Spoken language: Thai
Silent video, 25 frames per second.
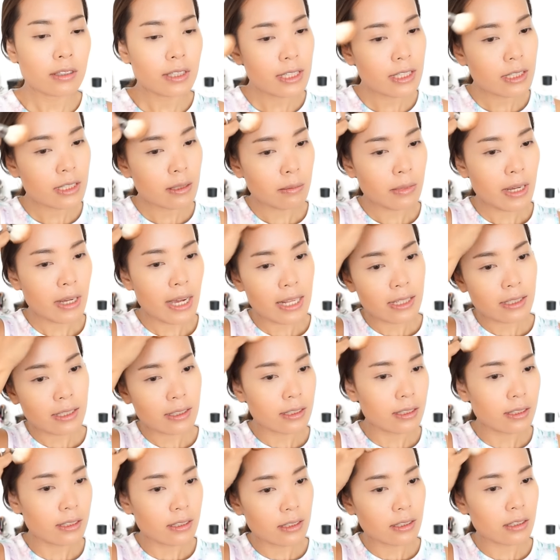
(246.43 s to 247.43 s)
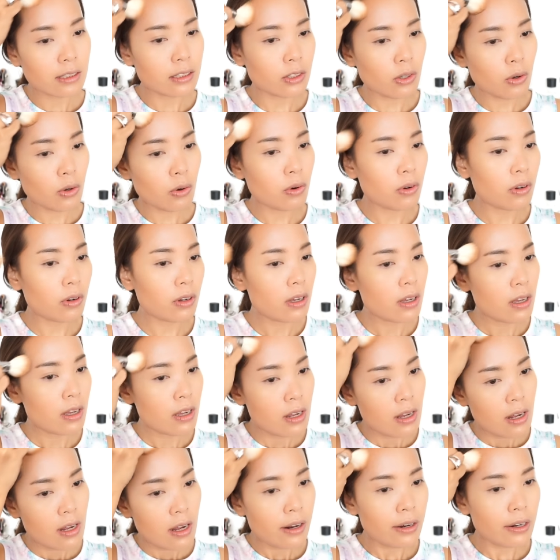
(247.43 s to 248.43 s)
ที่สำคัญคือตรง
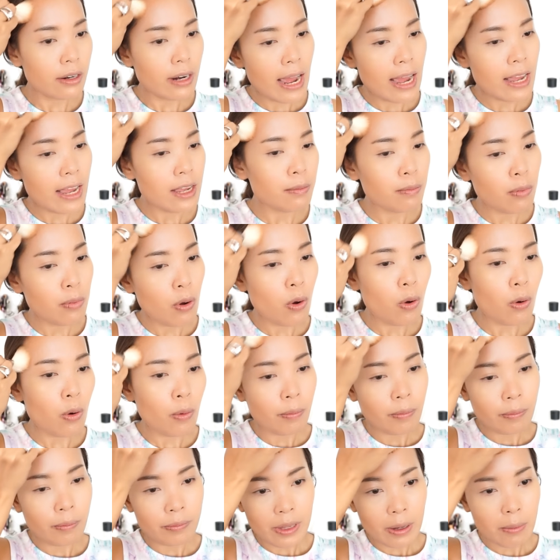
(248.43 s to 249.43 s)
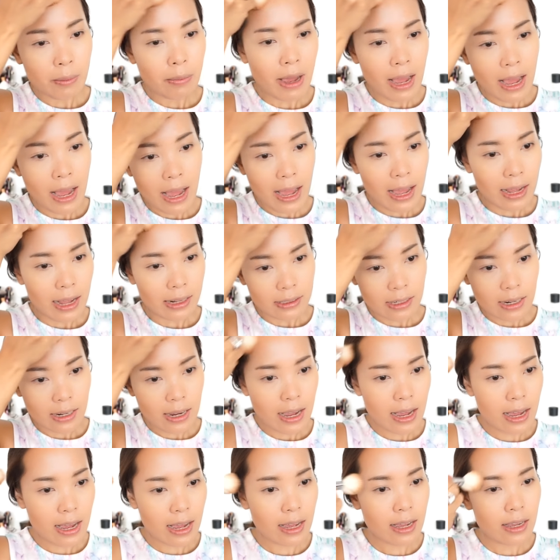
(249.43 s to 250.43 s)
ไรผมหน้าผากนะ
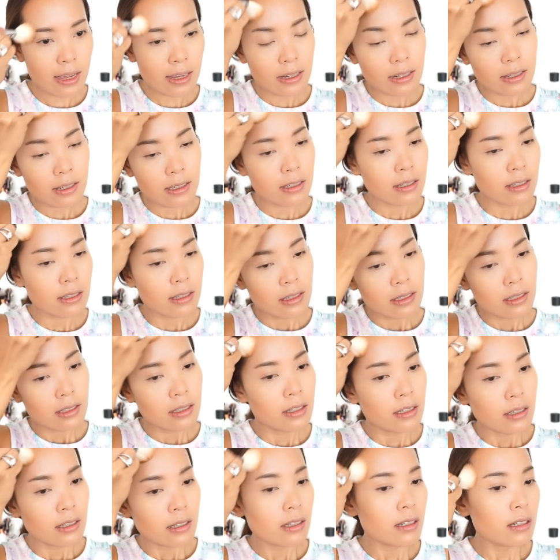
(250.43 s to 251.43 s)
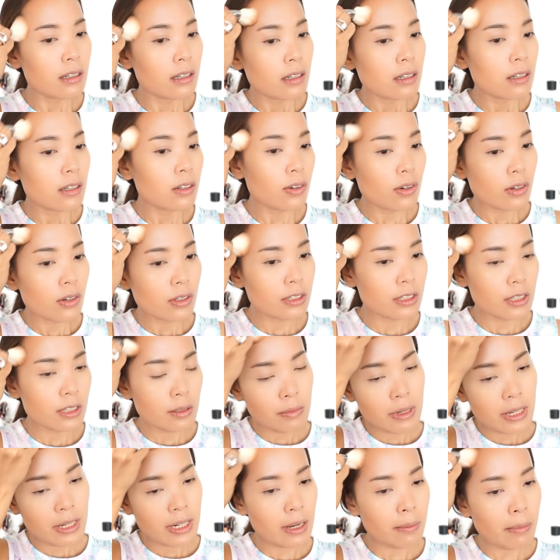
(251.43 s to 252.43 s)
คะ คนที่
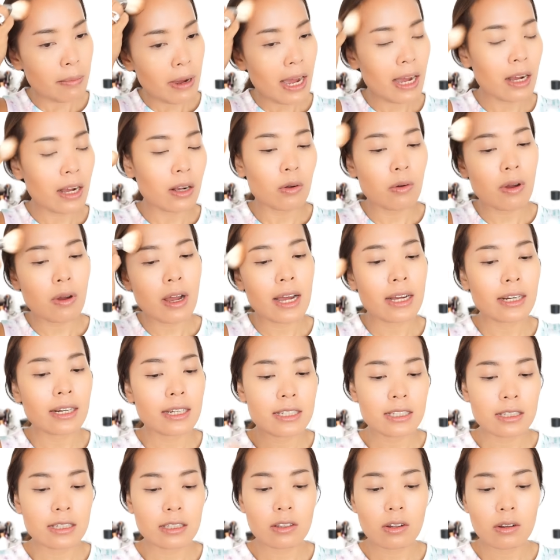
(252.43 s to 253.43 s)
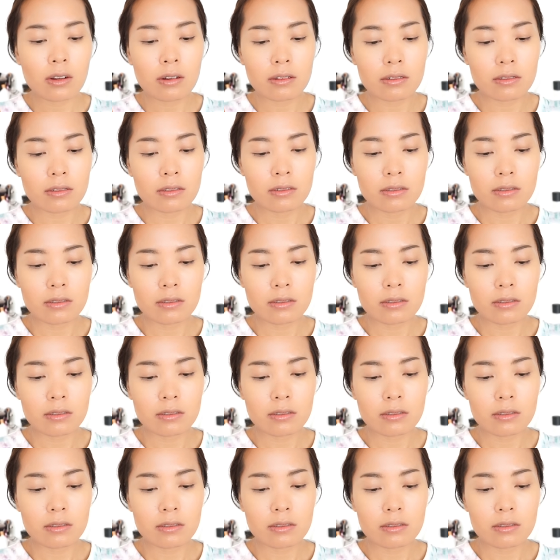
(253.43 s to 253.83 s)
มีหน้าผากกว้าง นี่จะต้อง